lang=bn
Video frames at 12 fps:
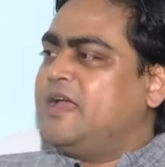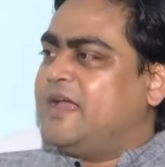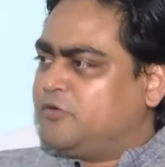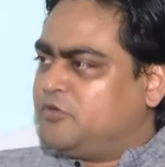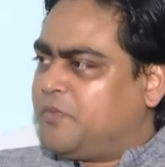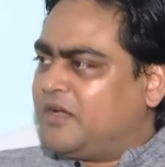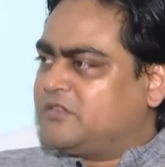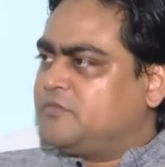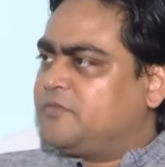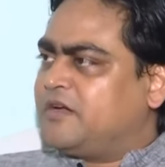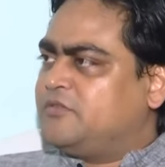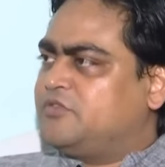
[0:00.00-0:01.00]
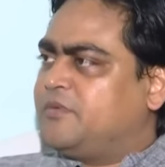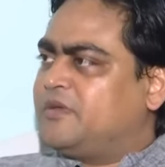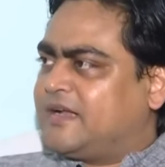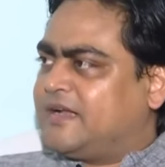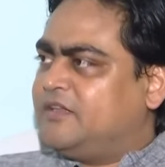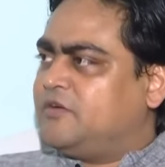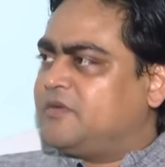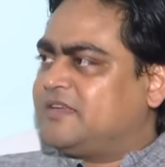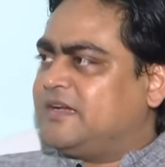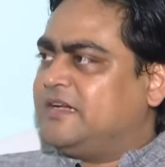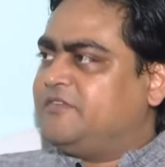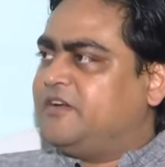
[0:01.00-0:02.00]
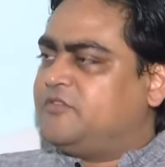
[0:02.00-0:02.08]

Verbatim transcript: এই উদ্বাস্ত মানুষ হবে তাকেই তো আমরা সার্টিফাইড